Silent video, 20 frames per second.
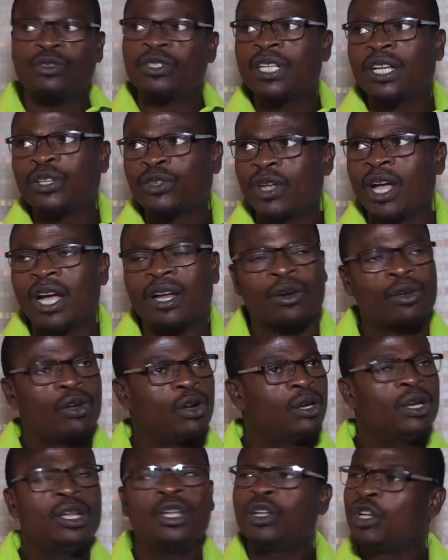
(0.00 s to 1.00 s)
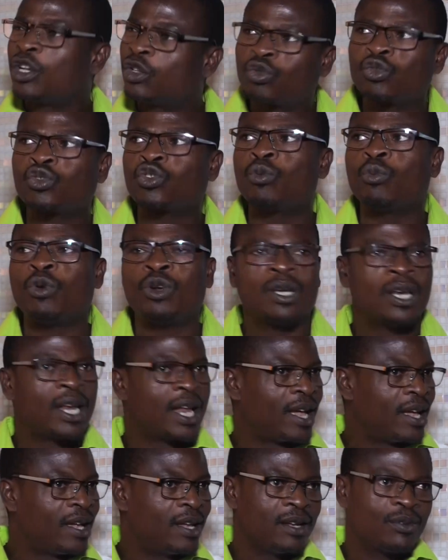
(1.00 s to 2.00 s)
du secteur agricole et tout ce
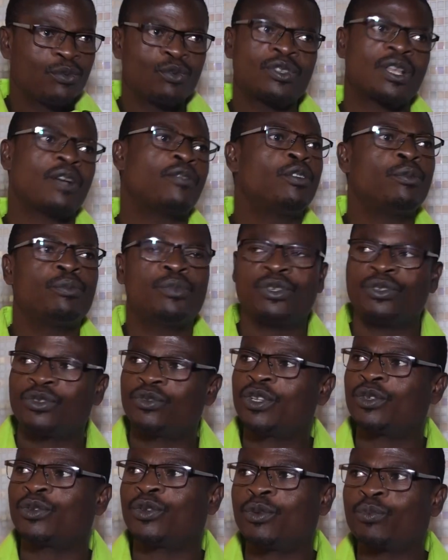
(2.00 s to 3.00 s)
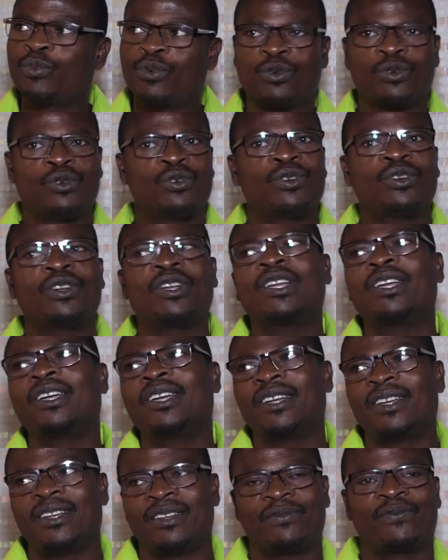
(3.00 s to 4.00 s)
monde-là, nous avons besoin de pour
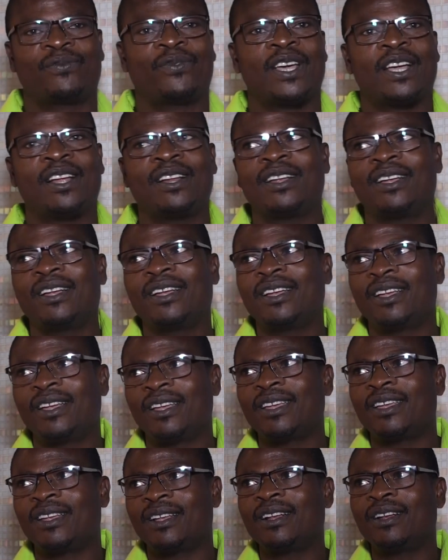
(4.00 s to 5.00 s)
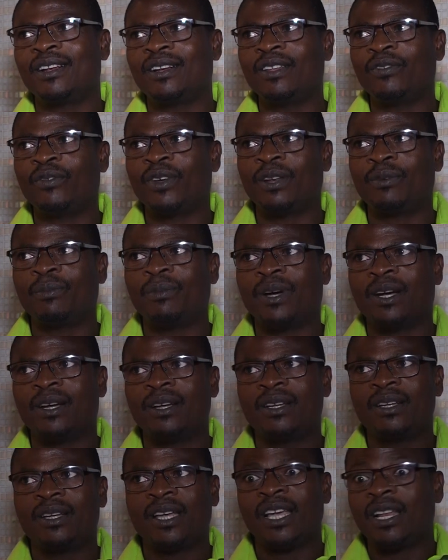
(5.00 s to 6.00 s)
euh, faire euh, l'événement.
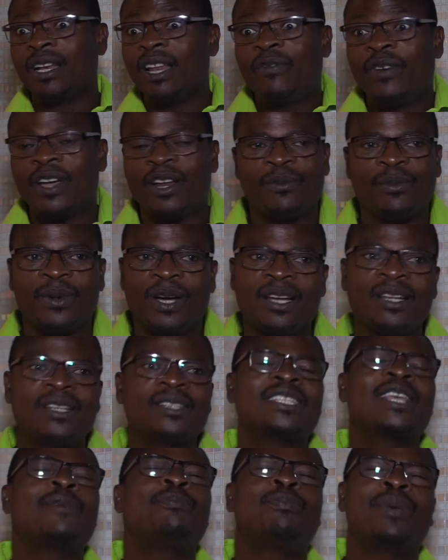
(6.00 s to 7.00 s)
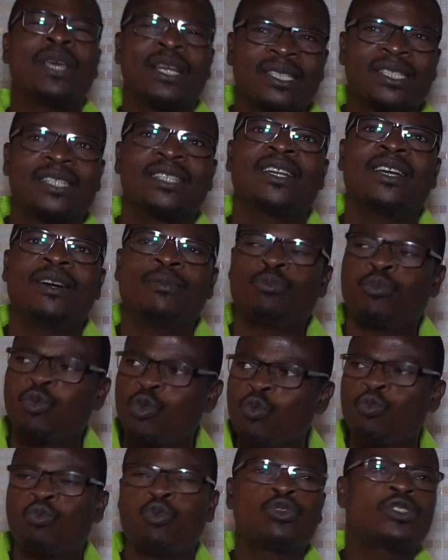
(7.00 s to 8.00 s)
Et l'événement, c'est pertinent
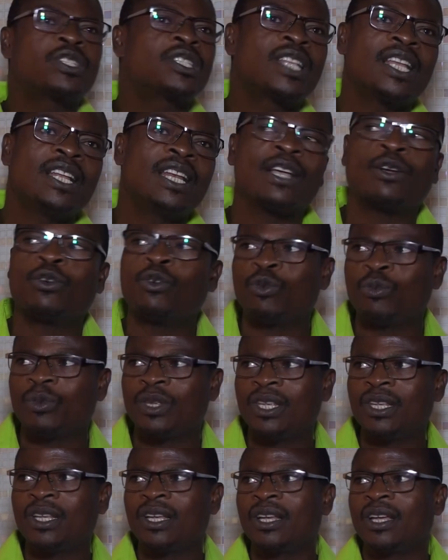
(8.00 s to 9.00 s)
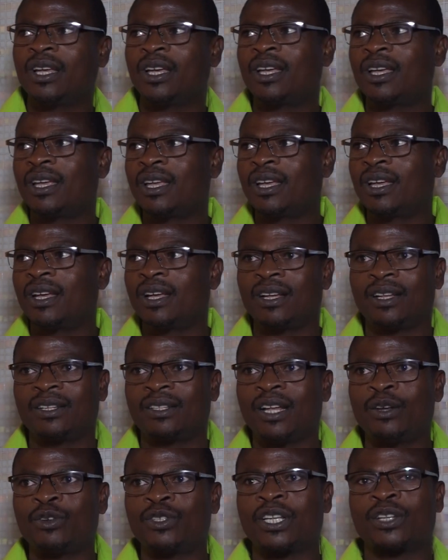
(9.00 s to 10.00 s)
pour booster l'économie
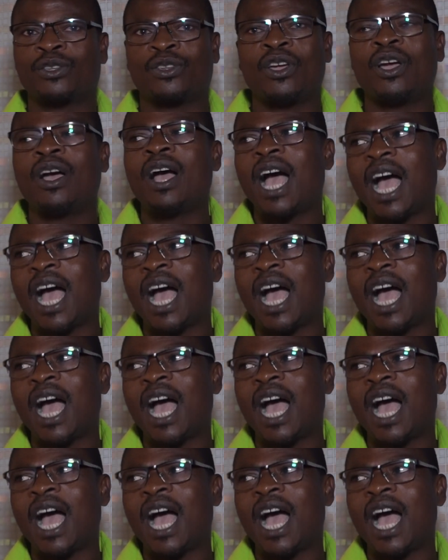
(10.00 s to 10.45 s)
dans le secteur